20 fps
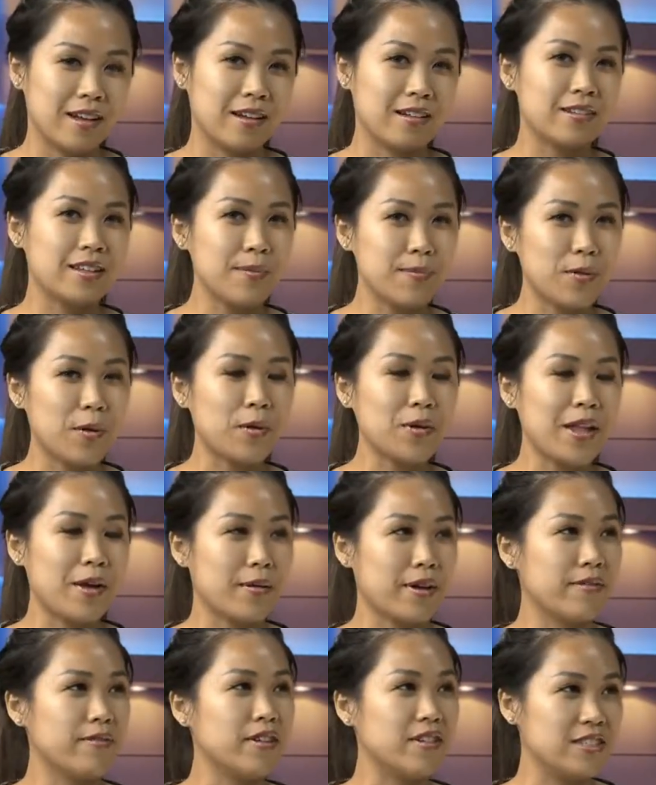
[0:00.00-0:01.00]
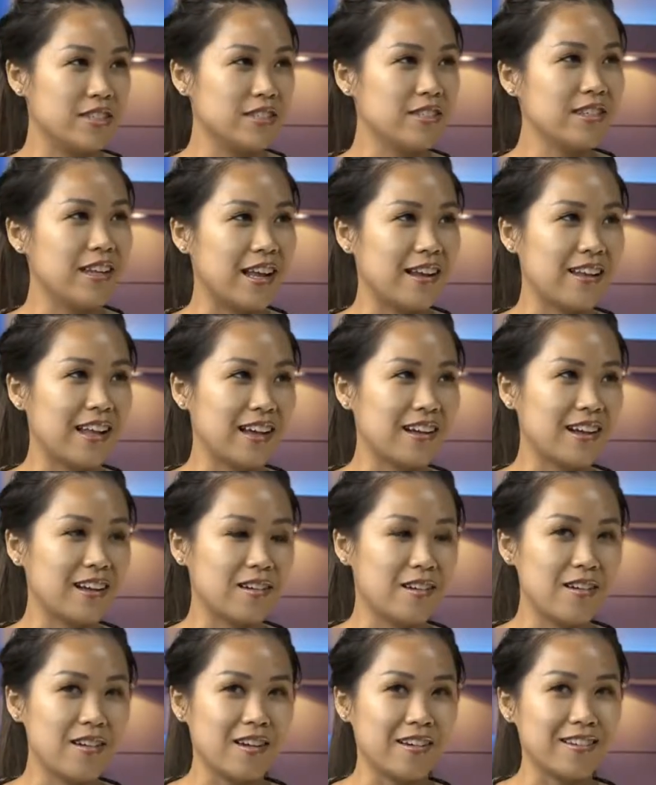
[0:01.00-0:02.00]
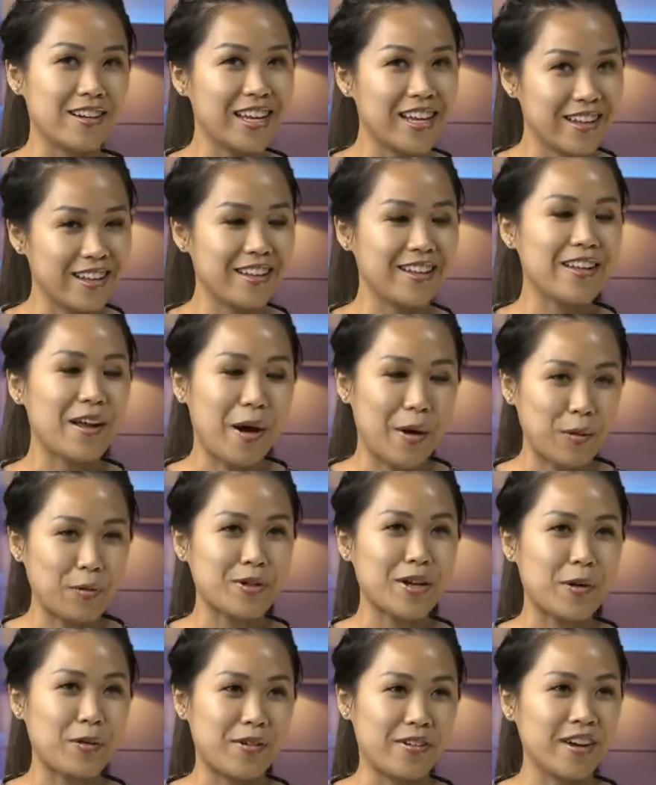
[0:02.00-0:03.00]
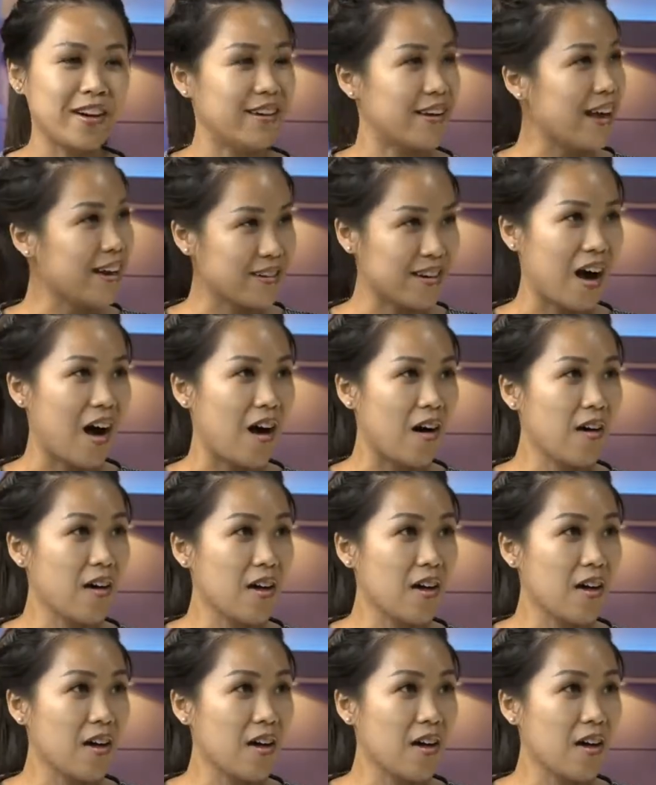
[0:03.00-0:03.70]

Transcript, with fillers: tiếp nối theo cái phần trước là anh Thắng đang nói là khi tới Âu Châu là rất là đắt đỏ.